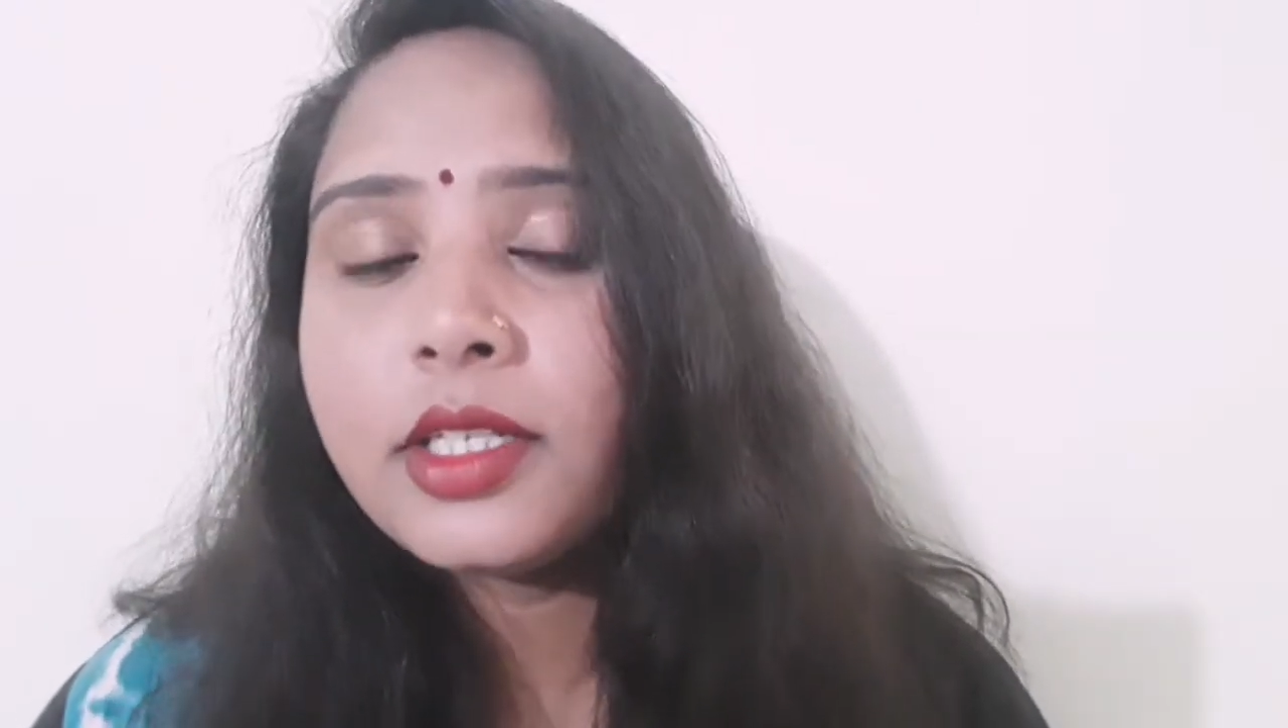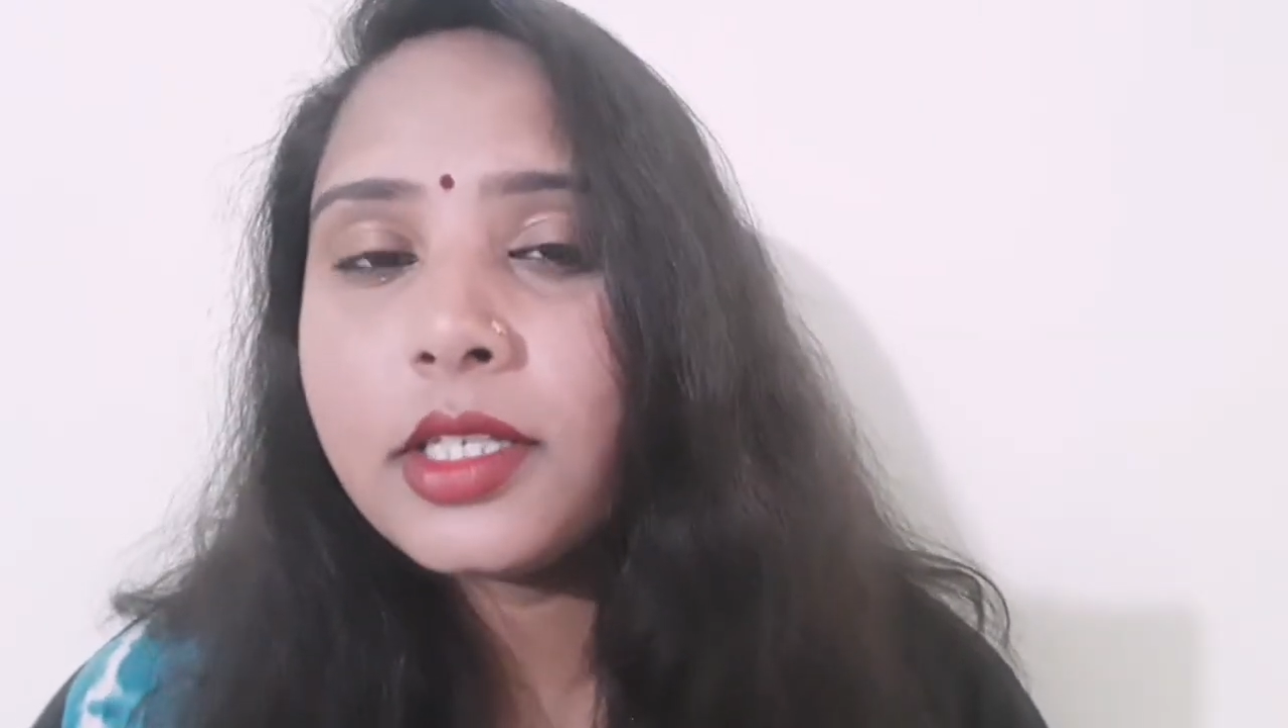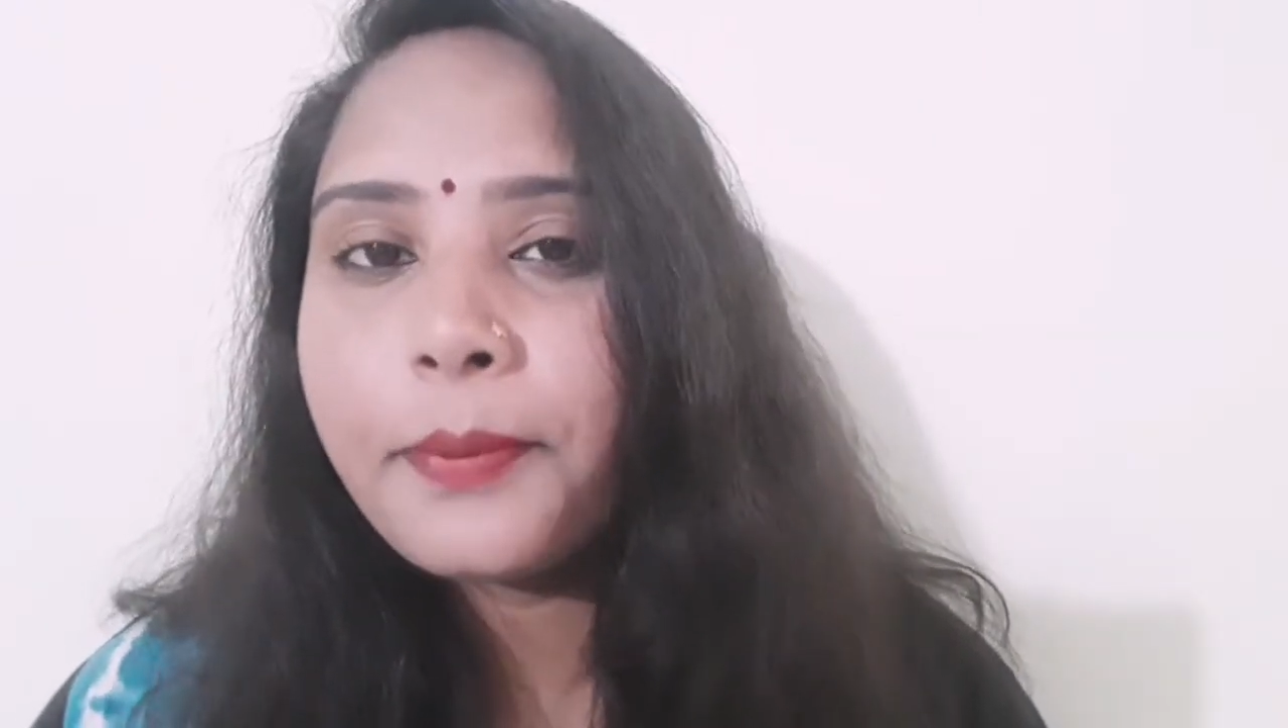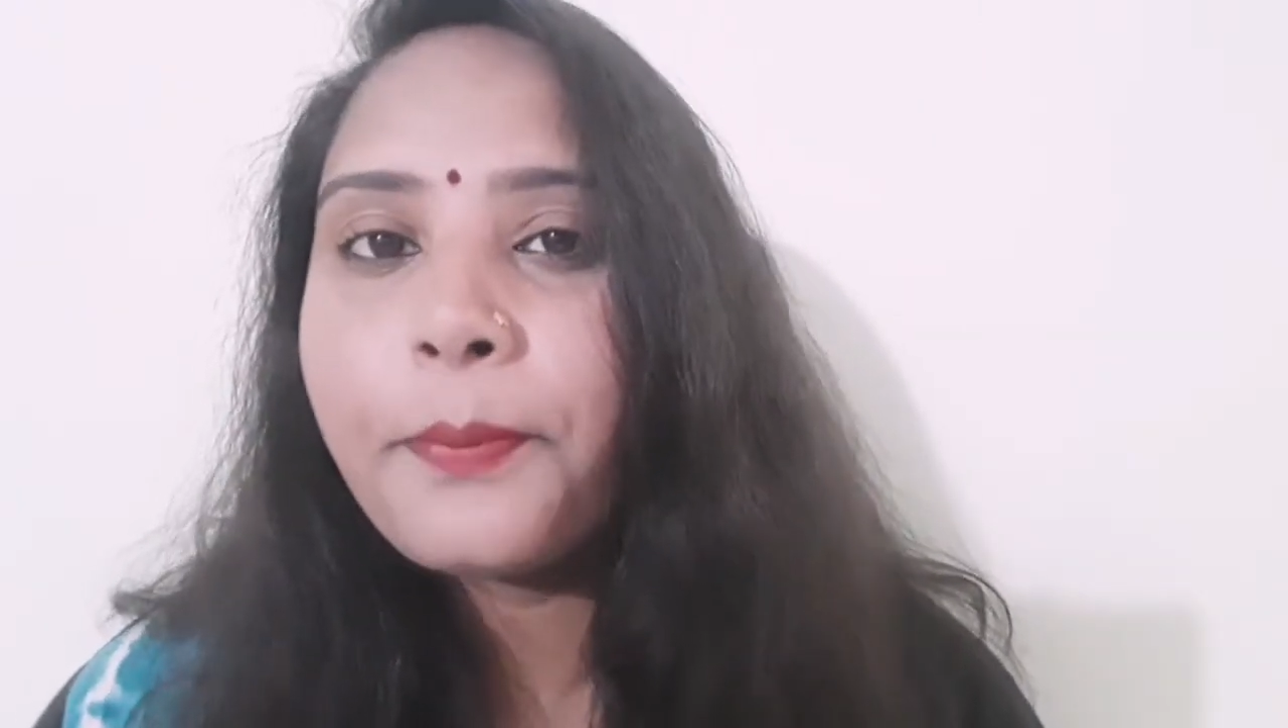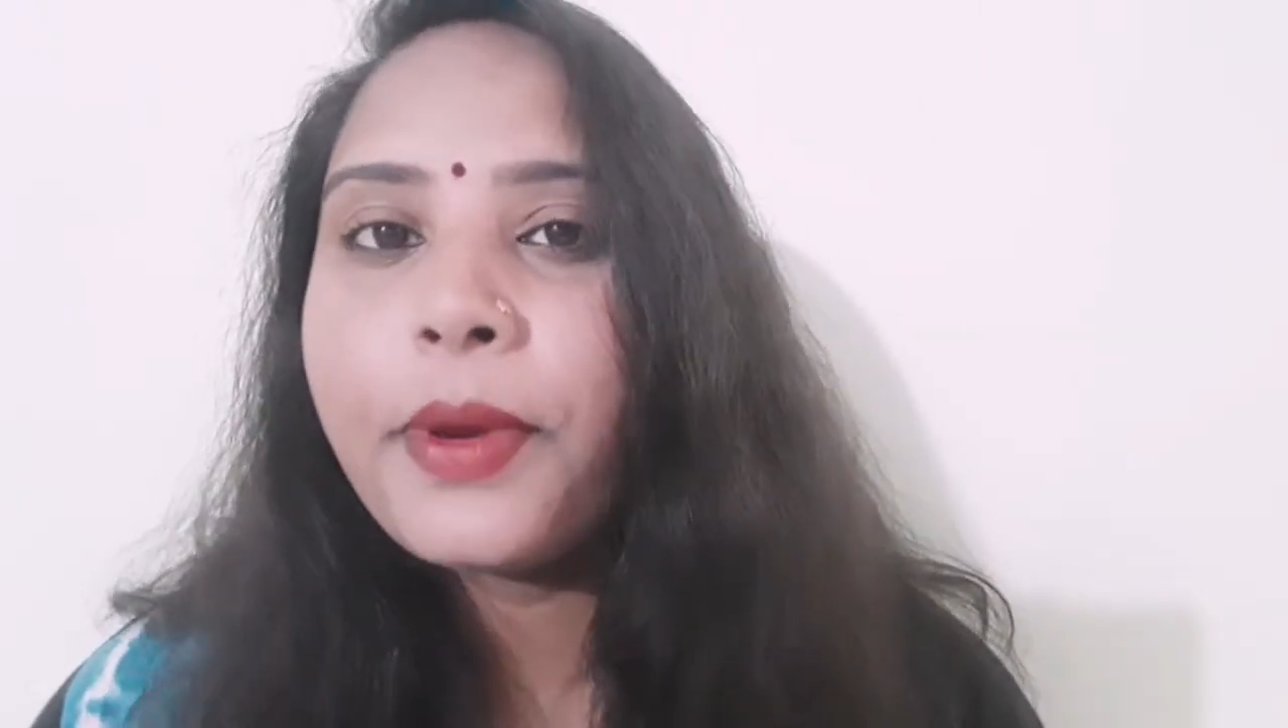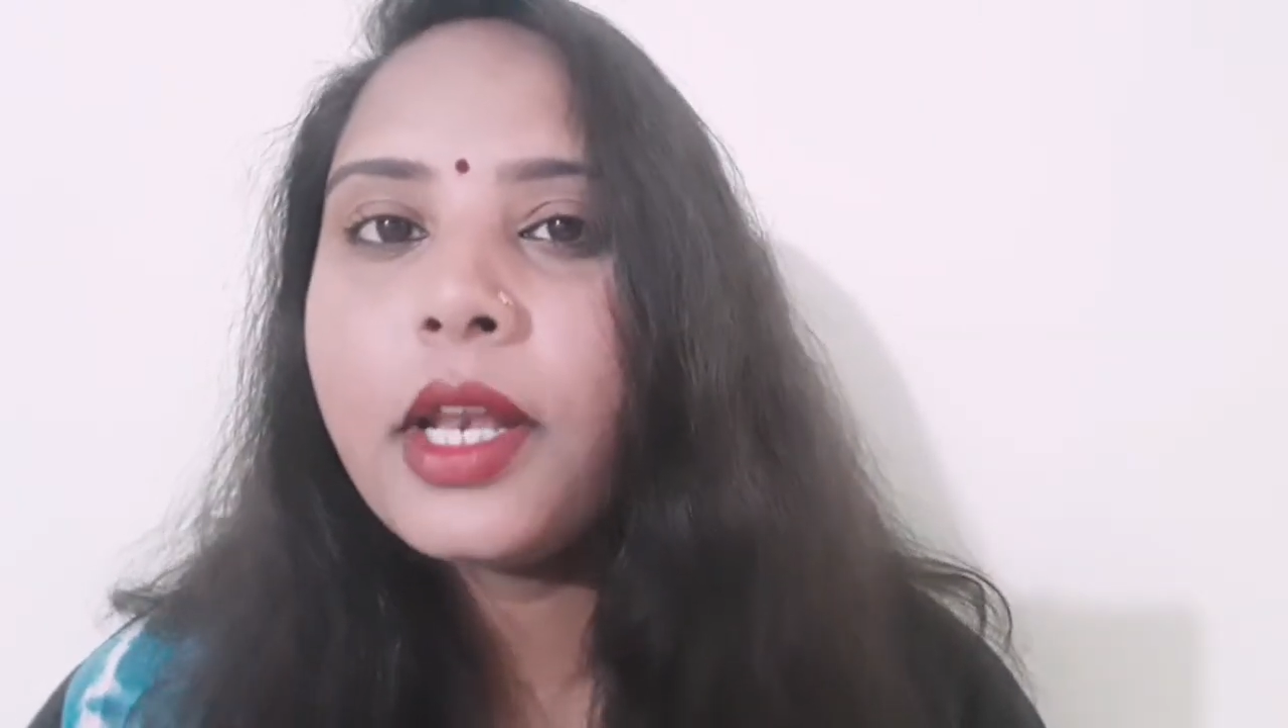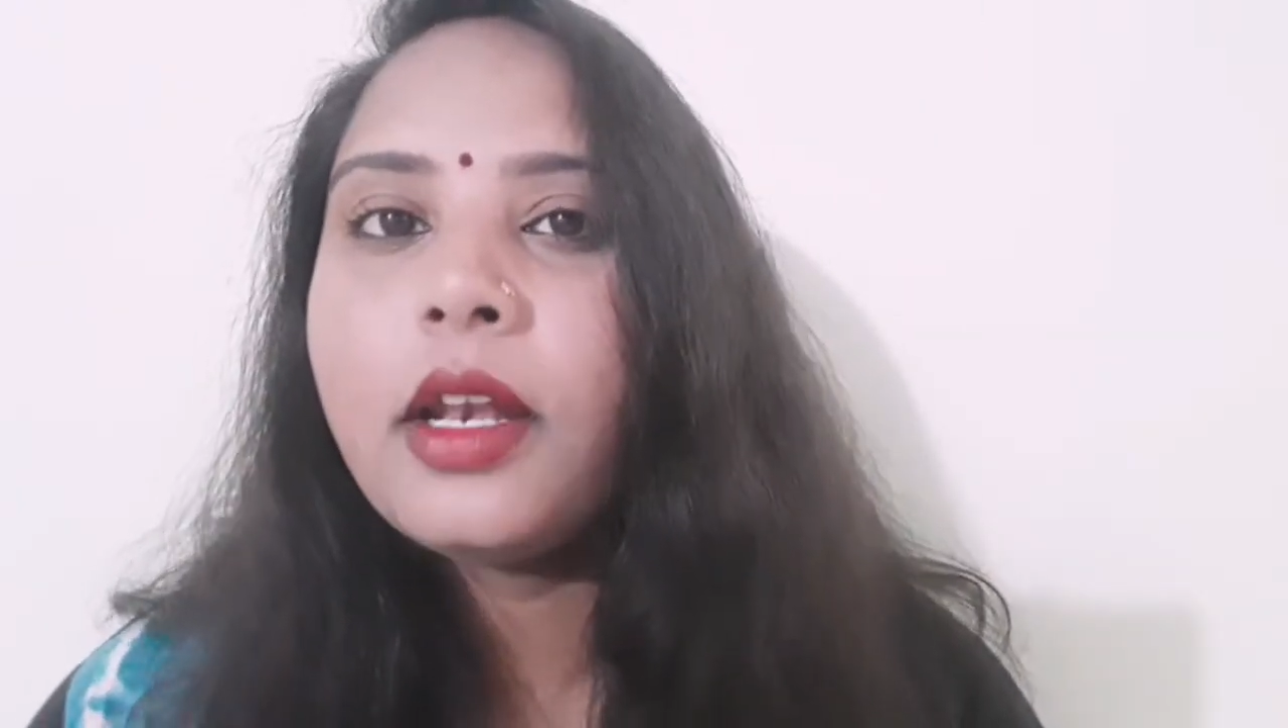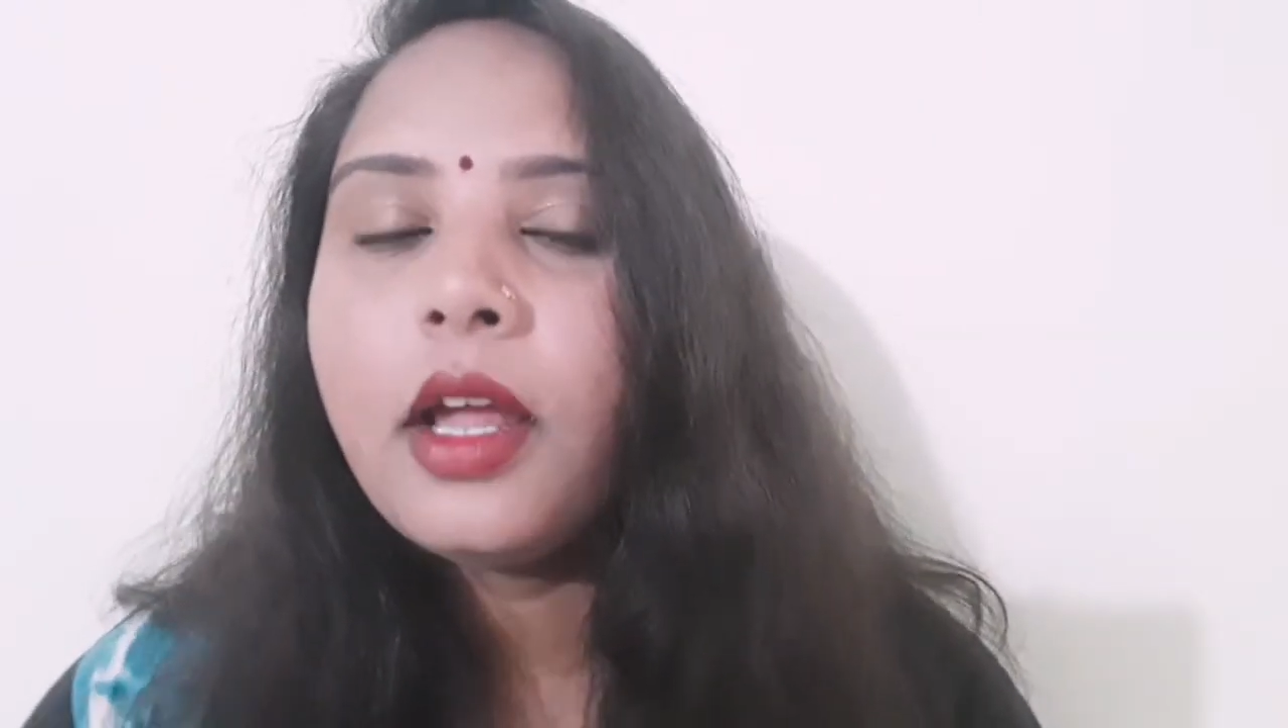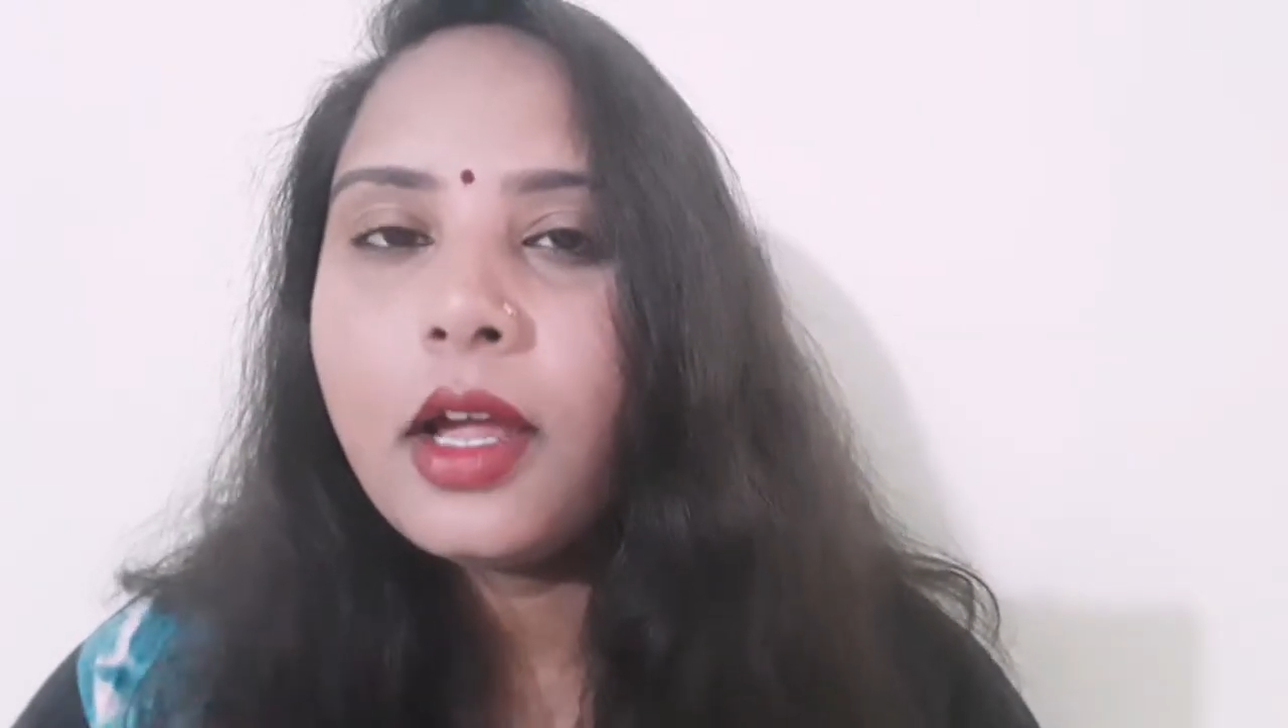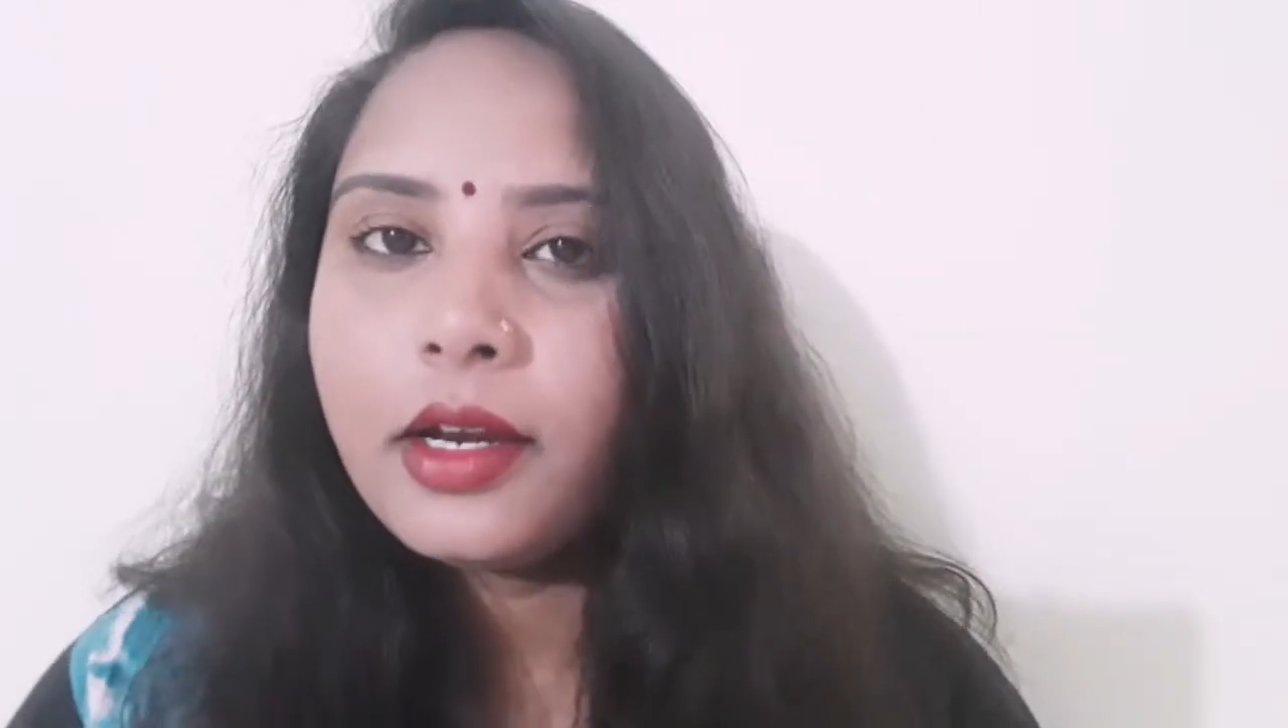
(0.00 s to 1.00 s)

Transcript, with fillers: सिंपल